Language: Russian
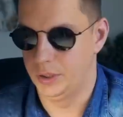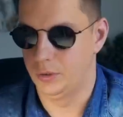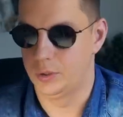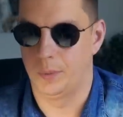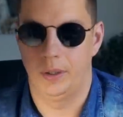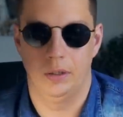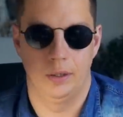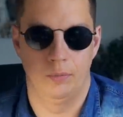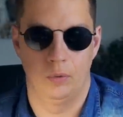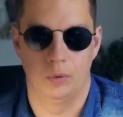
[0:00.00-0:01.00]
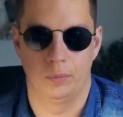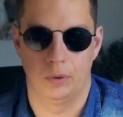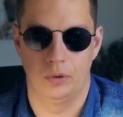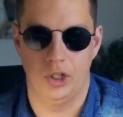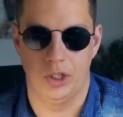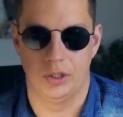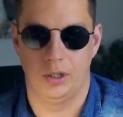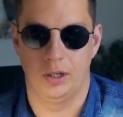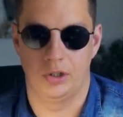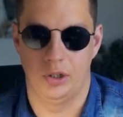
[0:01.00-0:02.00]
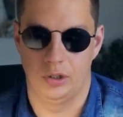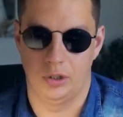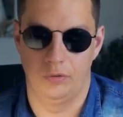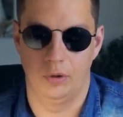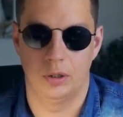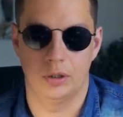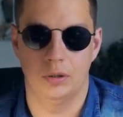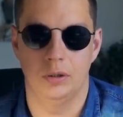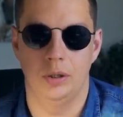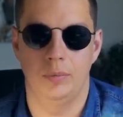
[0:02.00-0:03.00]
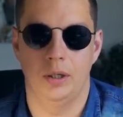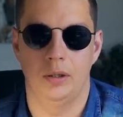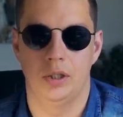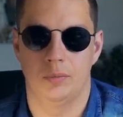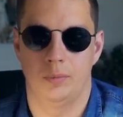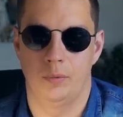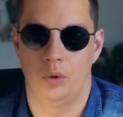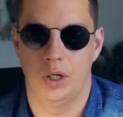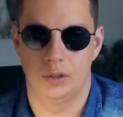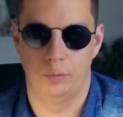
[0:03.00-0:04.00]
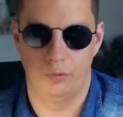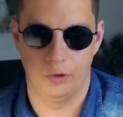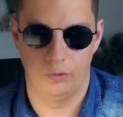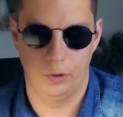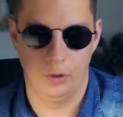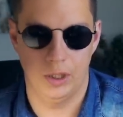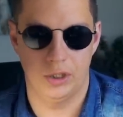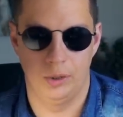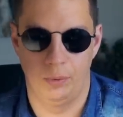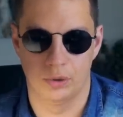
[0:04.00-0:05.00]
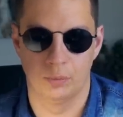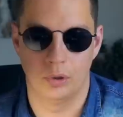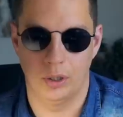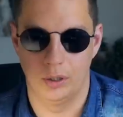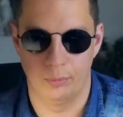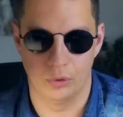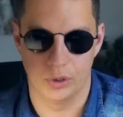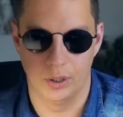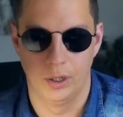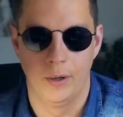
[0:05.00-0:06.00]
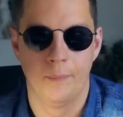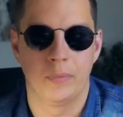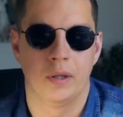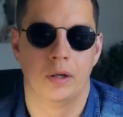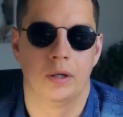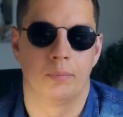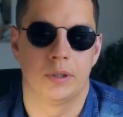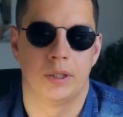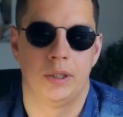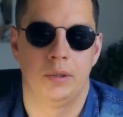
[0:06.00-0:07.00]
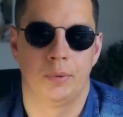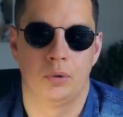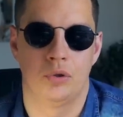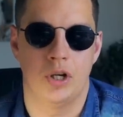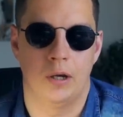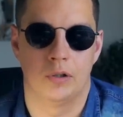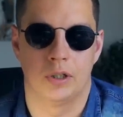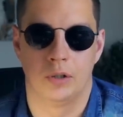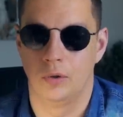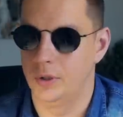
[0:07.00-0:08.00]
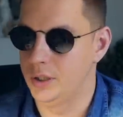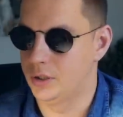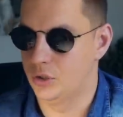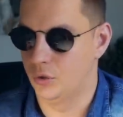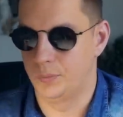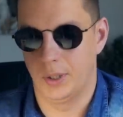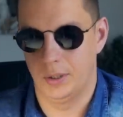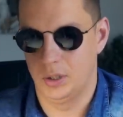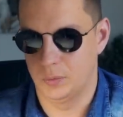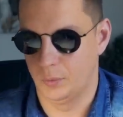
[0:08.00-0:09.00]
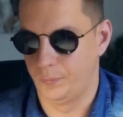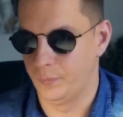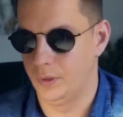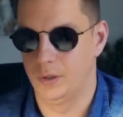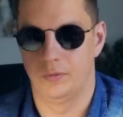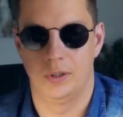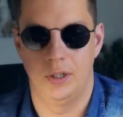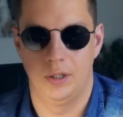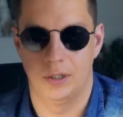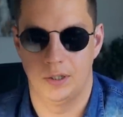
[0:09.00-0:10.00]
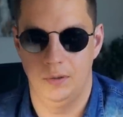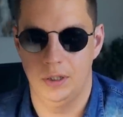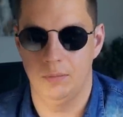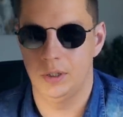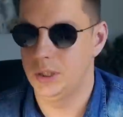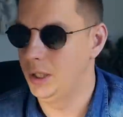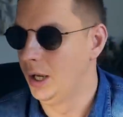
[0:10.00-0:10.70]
То есть пакеты могут подключаться как через конфигурационные механизмы, мы указываем в конфигурации, при сборке они просто а, подключаются. Но есть еще вот механизм а, внедрения зависимостей,